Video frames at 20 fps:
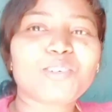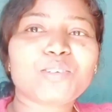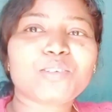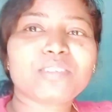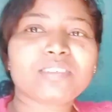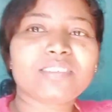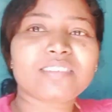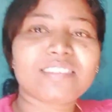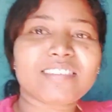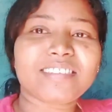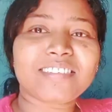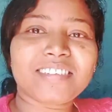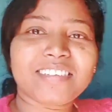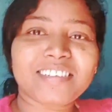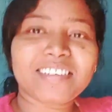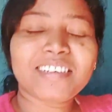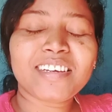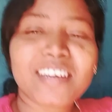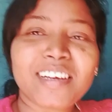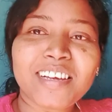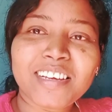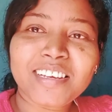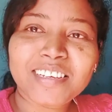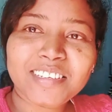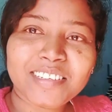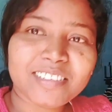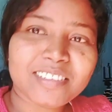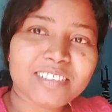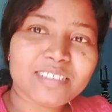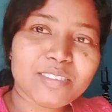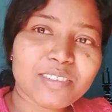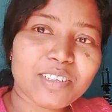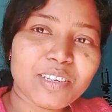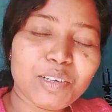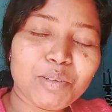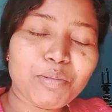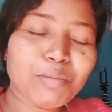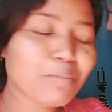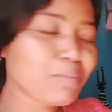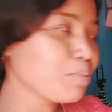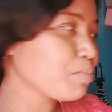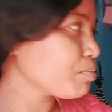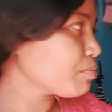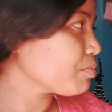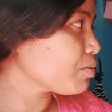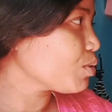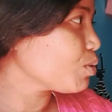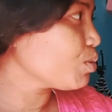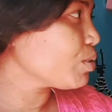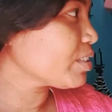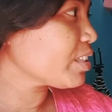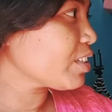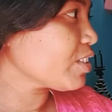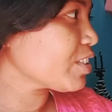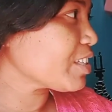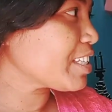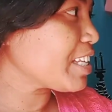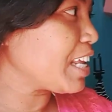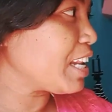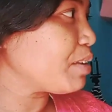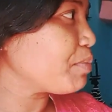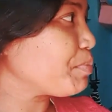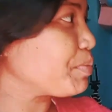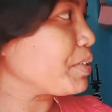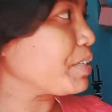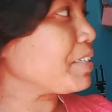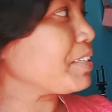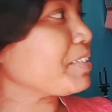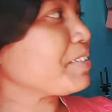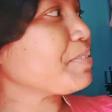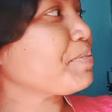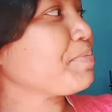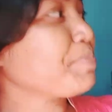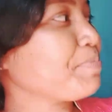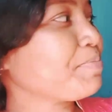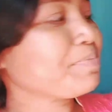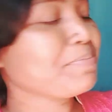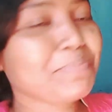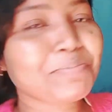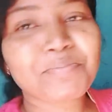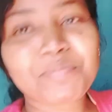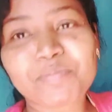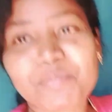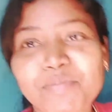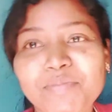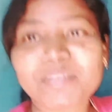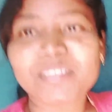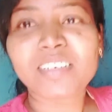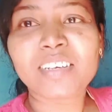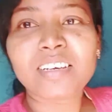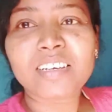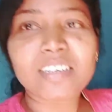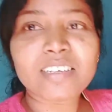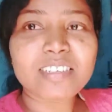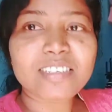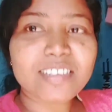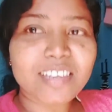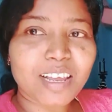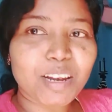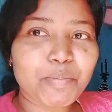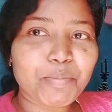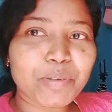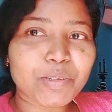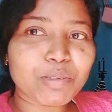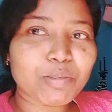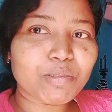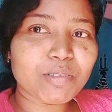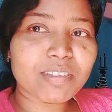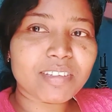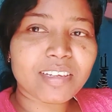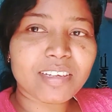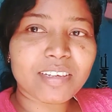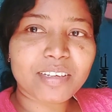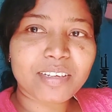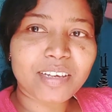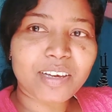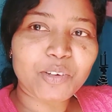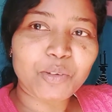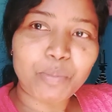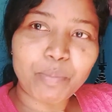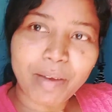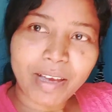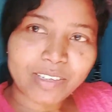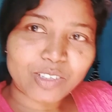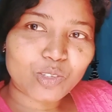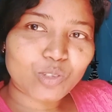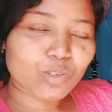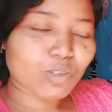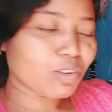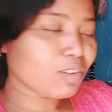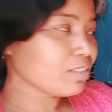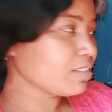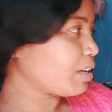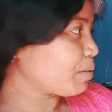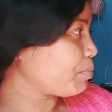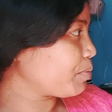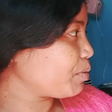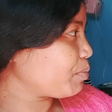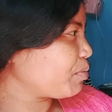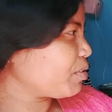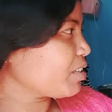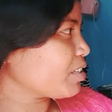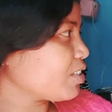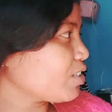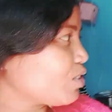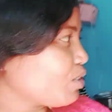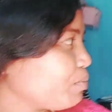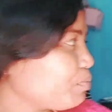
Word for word: এখন হ্যাঁ, কি তুলছে না সেলফি হুম সেলফি হ্যাঁ। তুলতে এখন ব্যস্ত তারপরে মনে কি